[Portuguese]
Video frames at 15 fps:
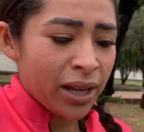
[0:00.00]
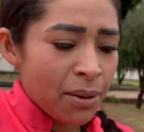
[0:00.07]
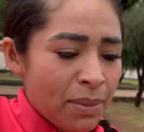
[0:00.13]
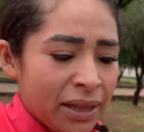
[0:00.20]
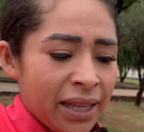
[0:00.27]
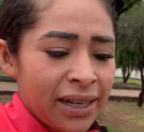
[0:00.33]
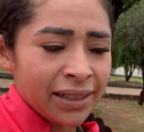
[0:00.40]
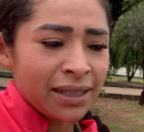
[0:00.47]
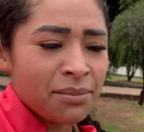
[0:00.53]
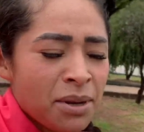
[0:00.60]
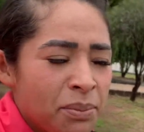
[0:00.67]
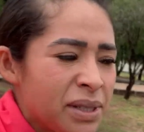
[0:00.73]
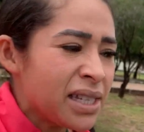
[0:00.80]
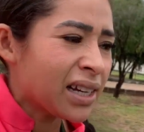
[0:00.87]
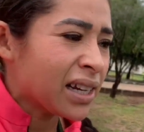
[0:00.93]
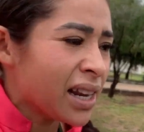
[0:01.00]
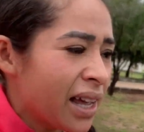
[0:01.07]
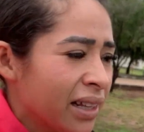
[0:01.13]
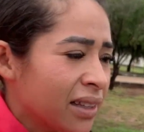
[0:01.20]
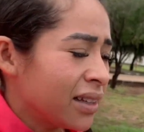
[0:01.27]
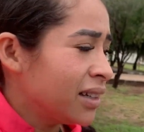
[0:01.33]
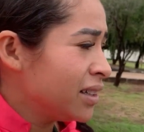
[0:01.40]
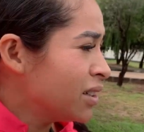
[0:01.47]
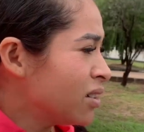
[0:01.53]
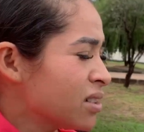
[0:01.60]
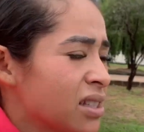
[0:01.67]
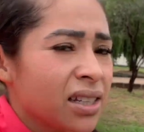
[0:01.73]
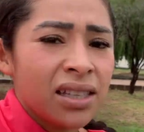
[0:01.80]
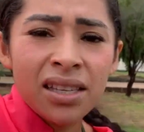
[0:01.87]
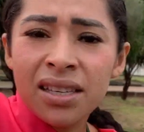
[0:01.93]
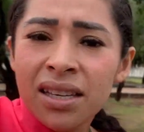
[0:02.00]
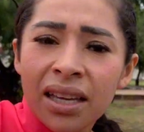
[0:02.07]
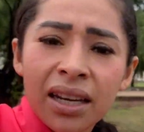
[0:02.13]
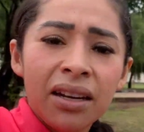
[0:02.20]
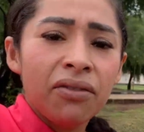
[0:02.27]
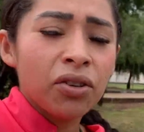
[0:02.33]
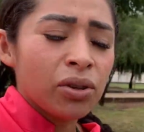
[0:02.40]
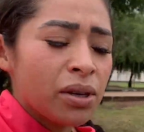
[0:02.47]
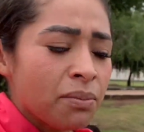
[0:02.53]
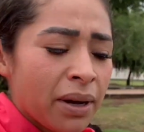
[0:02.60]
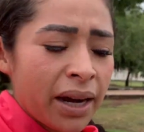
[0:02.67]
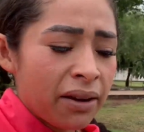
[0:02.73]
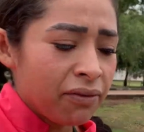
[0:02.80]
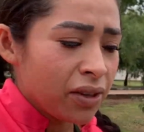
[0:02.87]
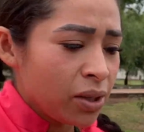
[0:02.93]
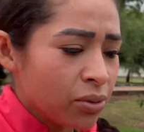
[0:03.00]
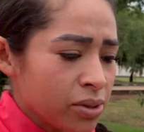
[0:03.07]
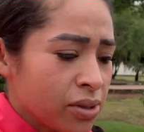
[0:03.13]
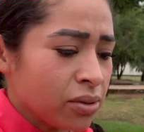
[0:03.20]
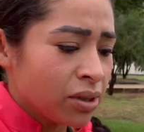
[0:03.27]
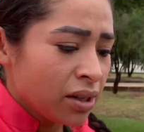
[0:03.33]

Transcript: a bateria da minha bicicleta e, nossa, que incrível, que maravilhoso